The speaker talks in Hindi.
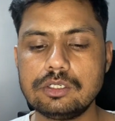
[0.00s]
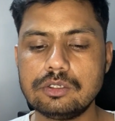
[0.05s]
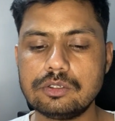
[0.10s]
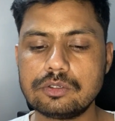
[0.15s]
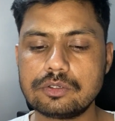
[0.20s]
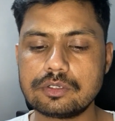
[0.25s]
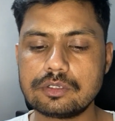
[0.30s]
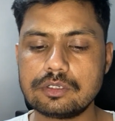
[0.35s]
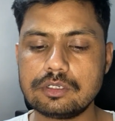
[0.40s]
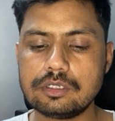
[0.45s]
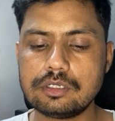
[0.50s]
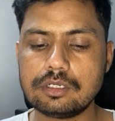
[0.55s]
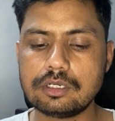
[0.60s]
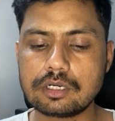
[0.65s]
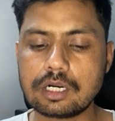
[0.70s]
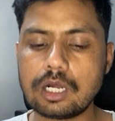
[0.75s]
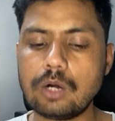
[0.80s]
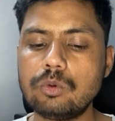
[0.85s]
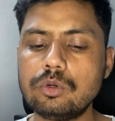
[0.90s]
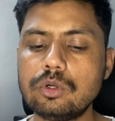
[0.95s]
और
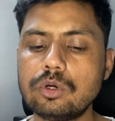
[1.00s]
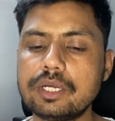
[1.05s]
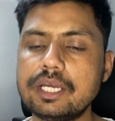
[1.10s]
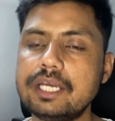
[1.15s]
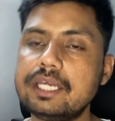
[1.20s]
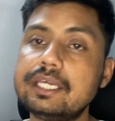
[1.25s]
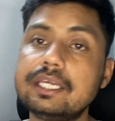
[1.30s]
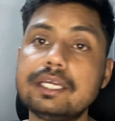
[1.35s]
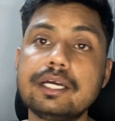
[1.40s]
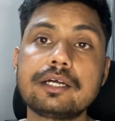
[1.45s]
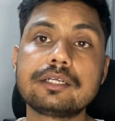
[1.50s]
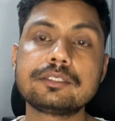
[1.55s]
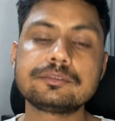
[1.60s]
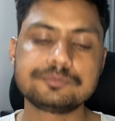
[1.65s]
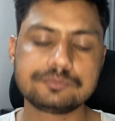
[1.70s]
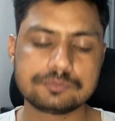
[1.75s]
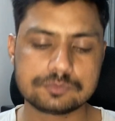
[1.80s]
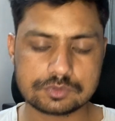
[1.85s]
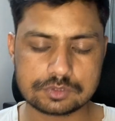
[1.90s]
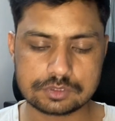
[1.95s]
अराउंड हो गया ए आर
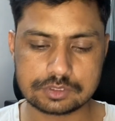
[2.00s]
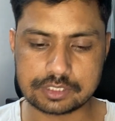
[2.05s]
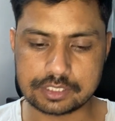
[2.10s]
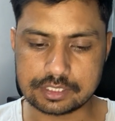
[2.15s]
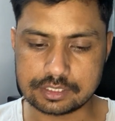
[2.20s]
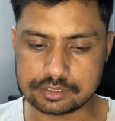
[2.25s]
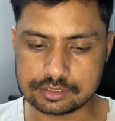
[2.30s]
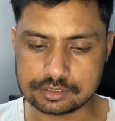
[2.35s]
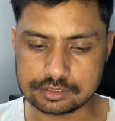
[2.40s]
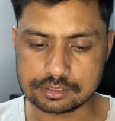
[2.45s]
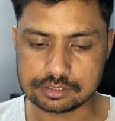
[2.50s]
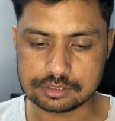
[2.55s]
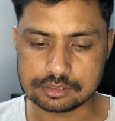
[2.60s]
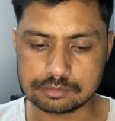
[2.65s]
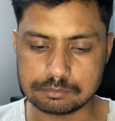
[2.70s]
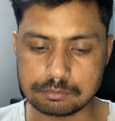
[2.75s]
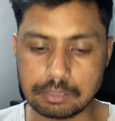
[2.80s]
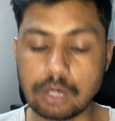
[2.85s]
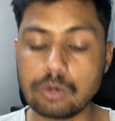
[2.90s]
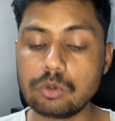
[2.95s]
एंड
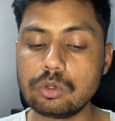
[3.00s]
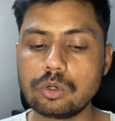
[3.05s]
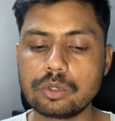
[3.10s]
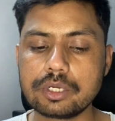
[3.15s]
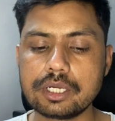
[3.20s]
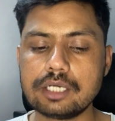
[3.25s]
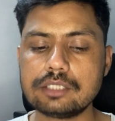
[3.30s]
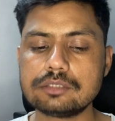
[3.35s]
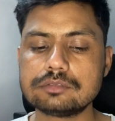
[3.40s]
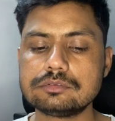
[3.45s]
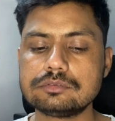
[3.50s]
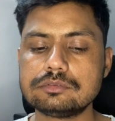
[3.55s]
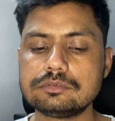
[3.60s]
बाउल हो गया